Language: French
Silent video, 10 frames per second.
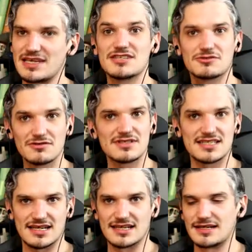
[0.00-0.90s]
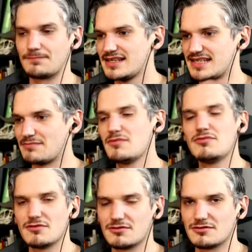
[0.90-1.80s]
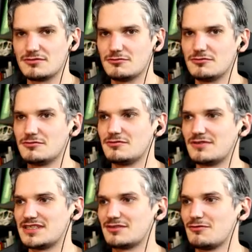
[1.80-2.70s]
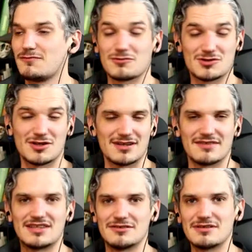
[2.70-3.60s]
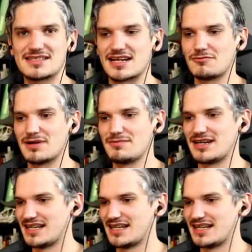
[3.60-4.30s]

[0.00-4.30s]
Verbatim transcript: Mais je trouve ça, ça meuble, le, on va dire, le fond sonore de la vidéo et ça accompagne bien.